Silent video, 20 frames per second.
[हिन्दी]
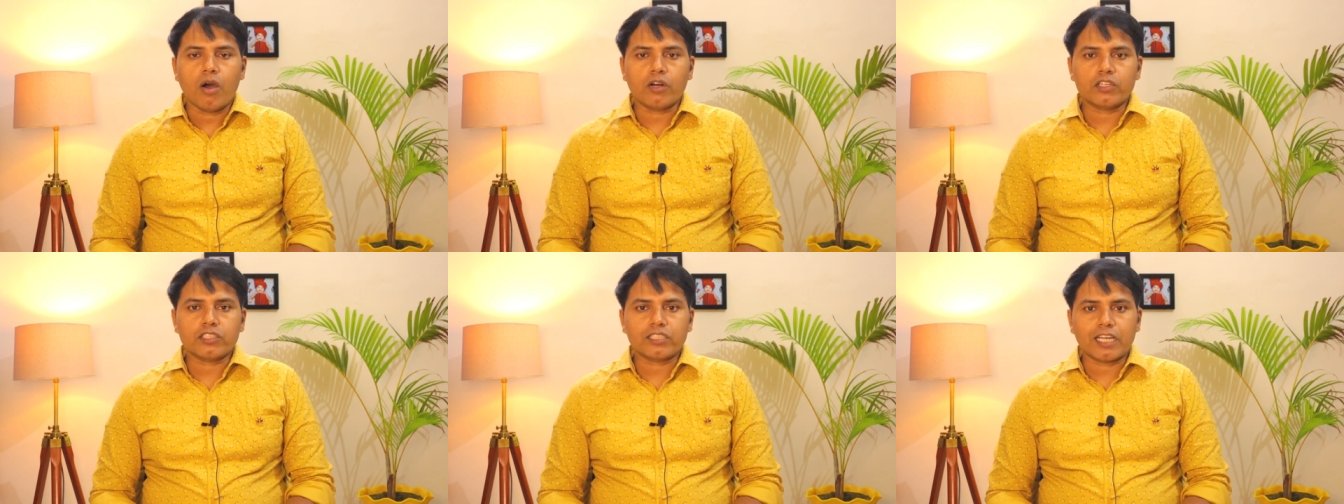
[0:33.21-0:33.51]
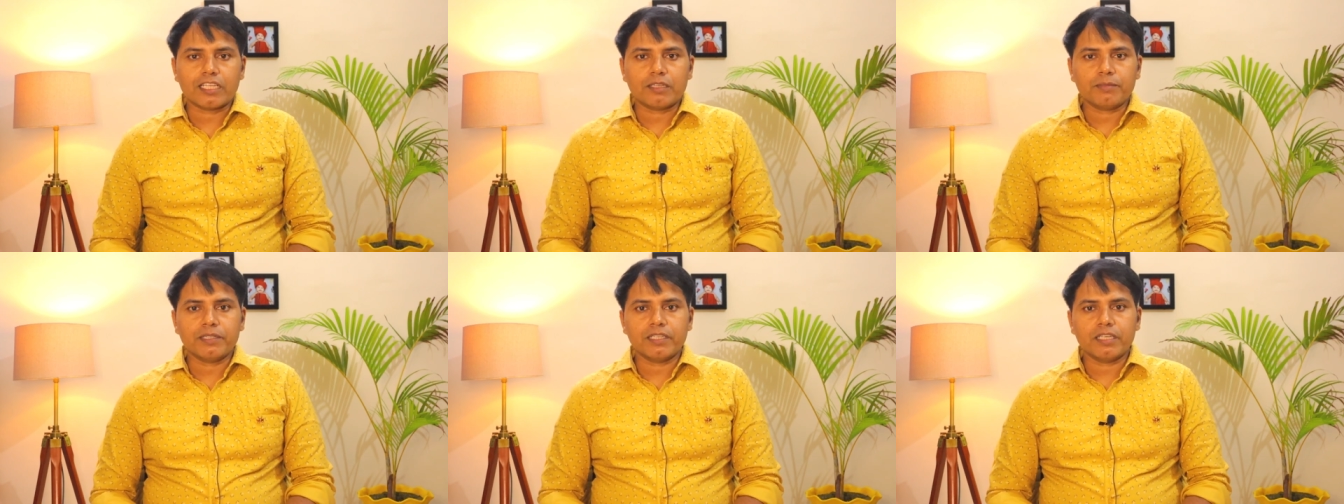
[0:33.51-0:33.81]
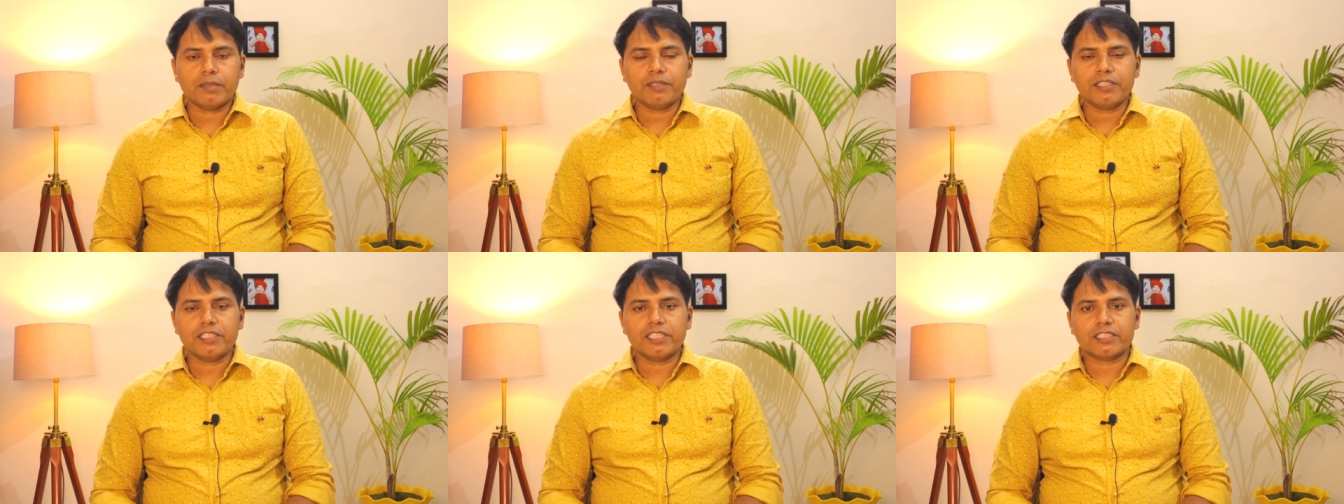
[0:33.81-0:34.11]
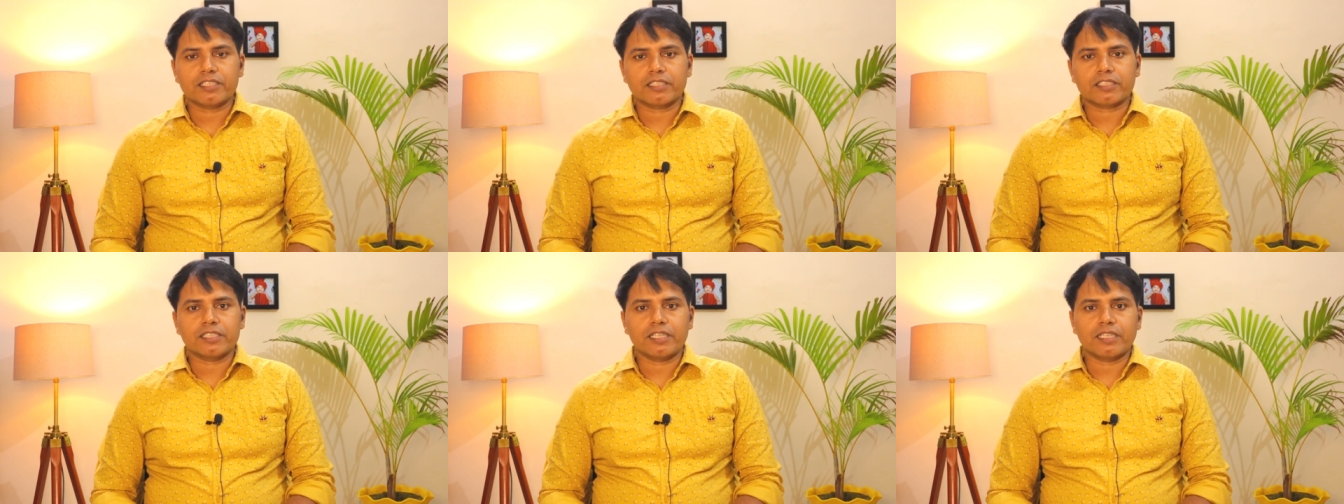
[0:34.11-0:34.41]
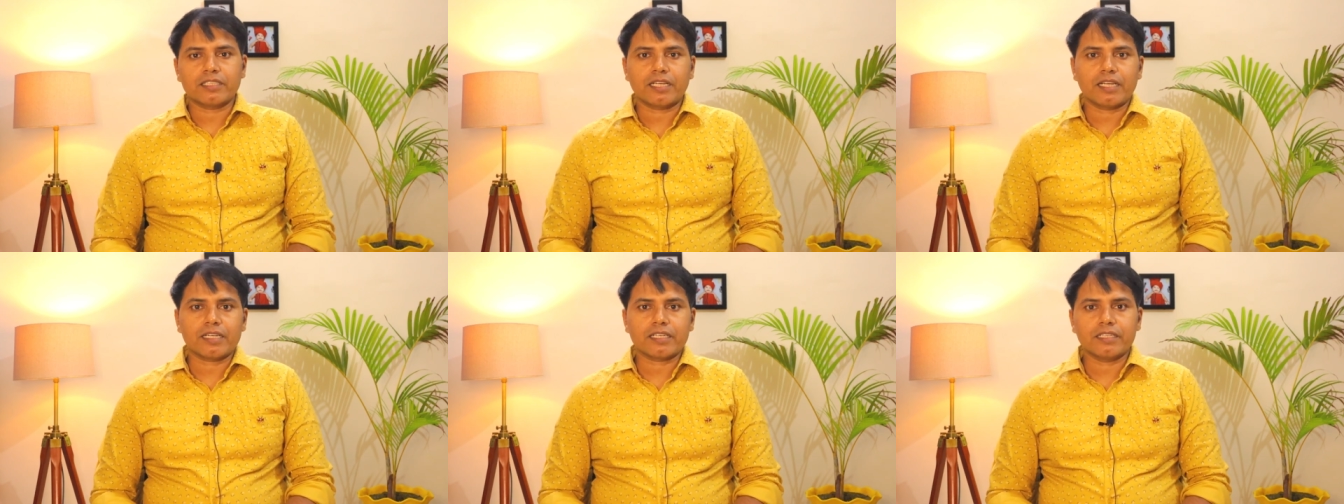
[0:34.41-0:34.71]
और साथ में ये भी डिस्कस
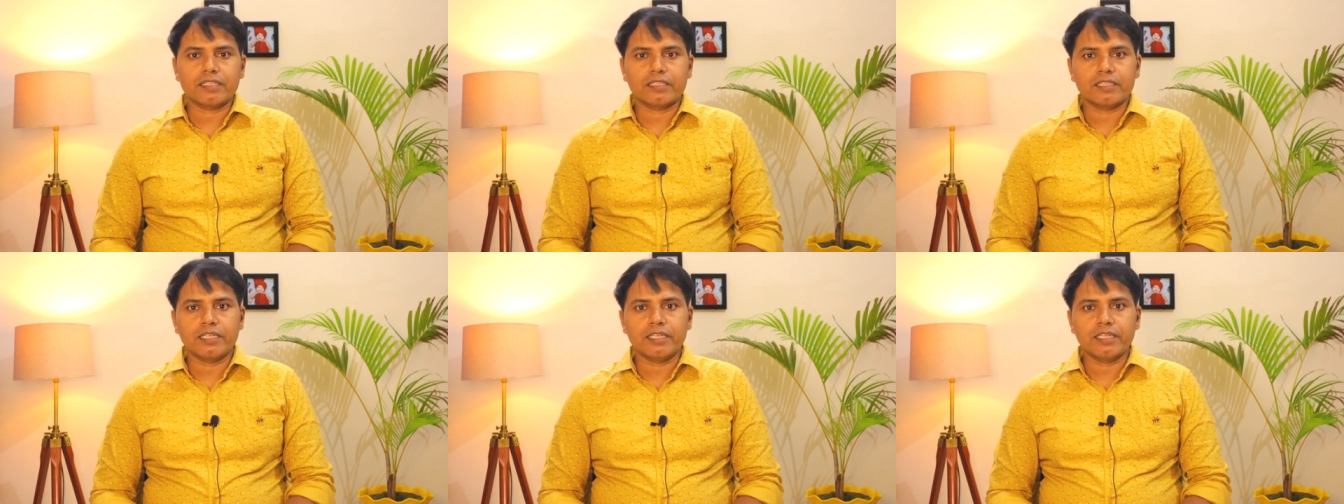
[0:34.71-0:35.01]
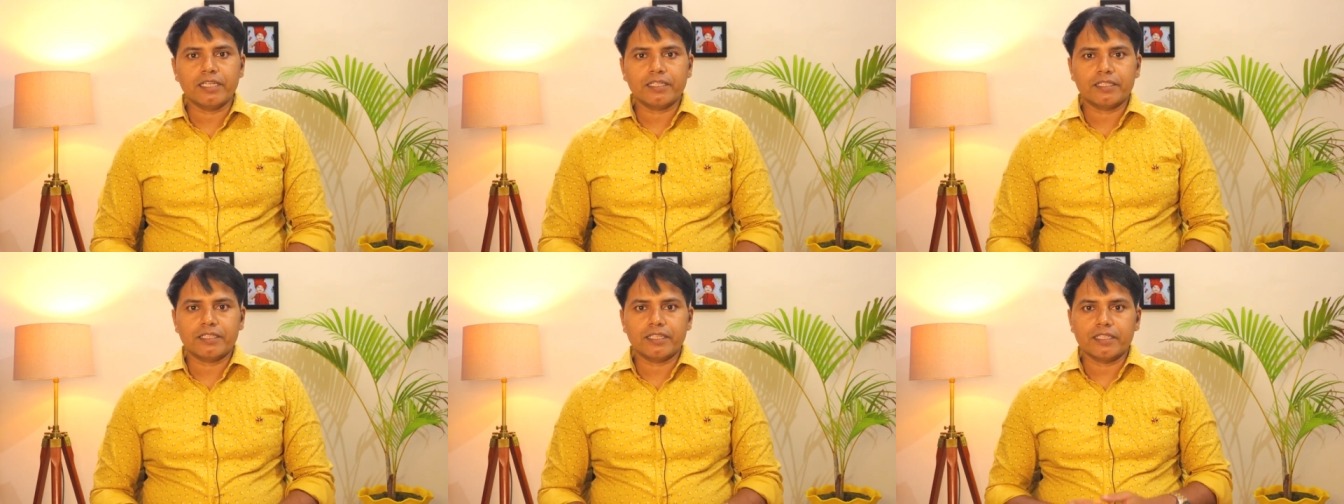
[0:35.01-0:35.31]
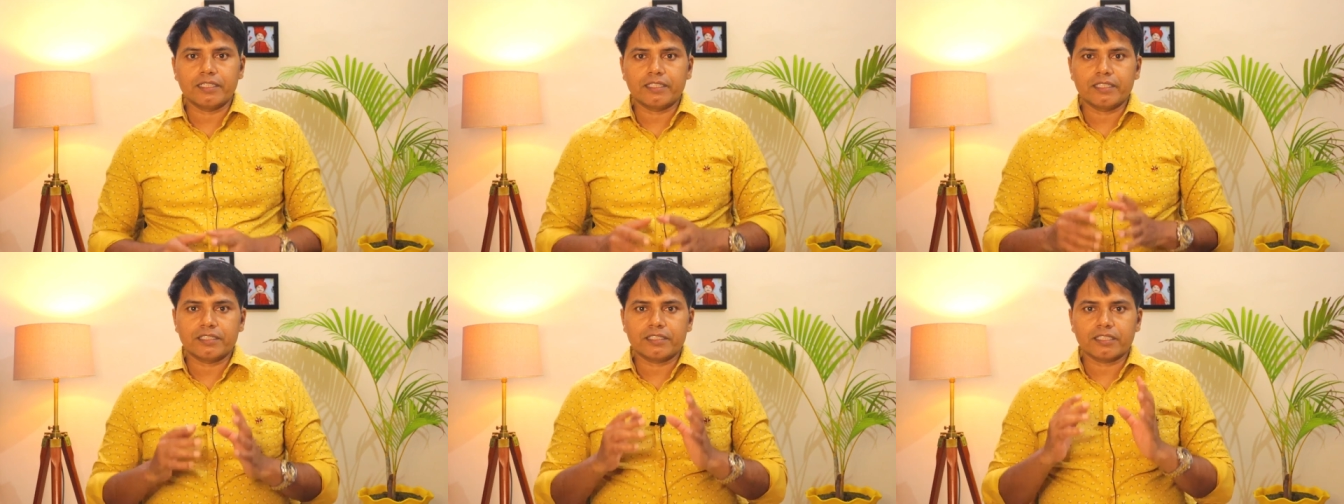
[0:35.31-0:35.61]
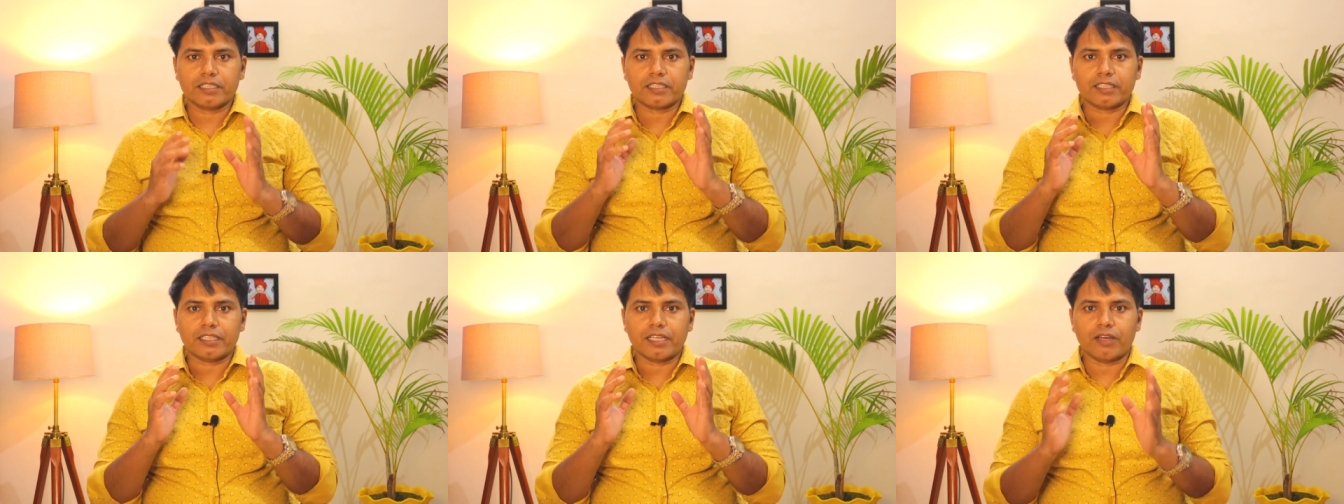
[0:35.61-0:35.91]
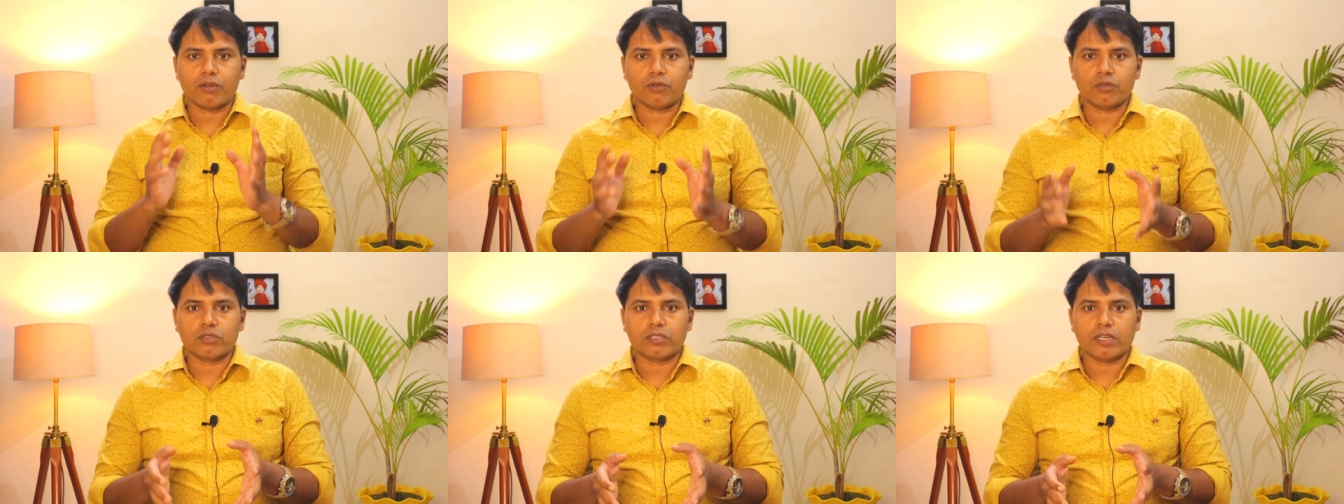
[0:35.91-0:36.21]
किया था कि डिलेड डेंटिशन
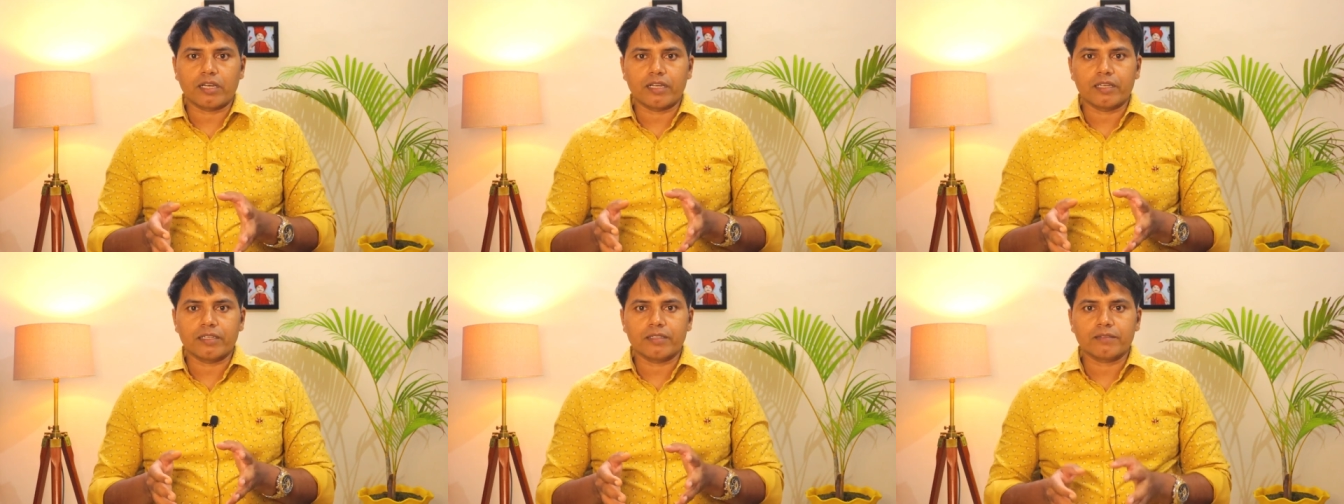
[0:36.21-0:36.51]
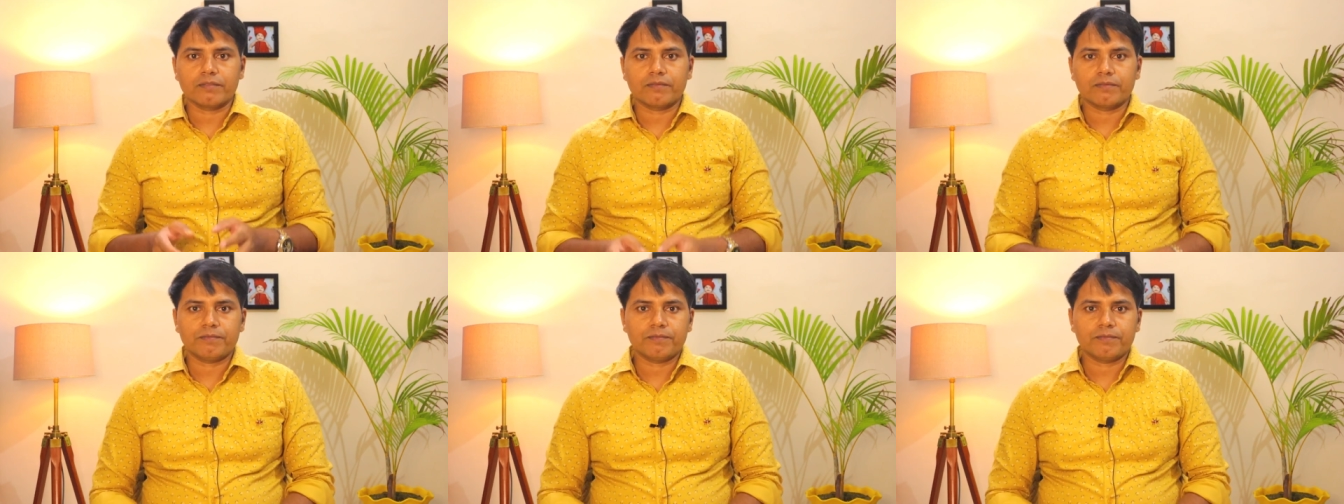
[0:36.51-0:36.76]
क्या होता है